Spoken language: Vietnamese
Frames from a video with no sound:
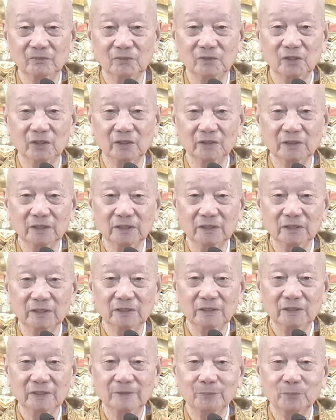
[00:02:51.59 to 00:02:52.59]
Cho nên
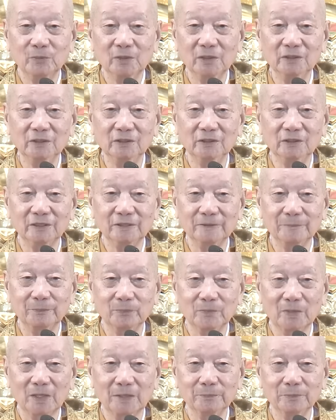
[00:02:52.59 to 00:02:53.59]
thường
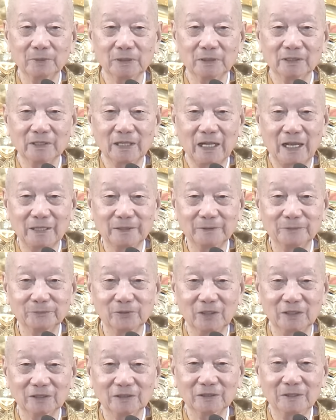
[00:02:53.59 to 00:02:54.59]
là mình lại
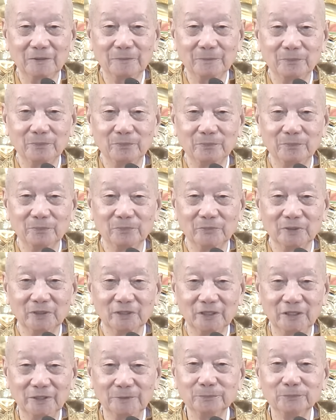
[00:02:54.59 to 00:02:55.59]
Phật,
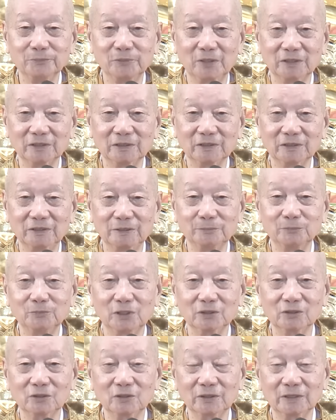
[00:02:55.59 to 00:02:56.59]
mình niệm Phật. Niệm
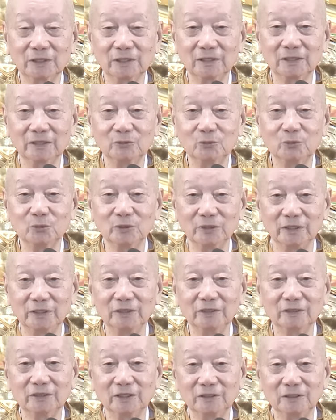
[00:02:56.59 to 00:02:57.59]
Phật có nghĩa là luôn
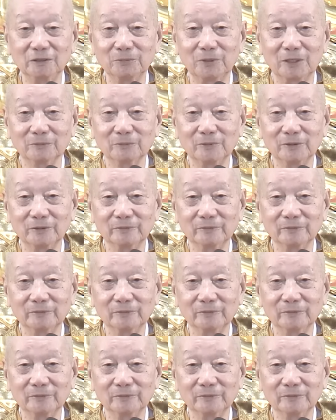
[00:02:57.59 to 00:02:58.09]
nghĩ tới Đức Phật.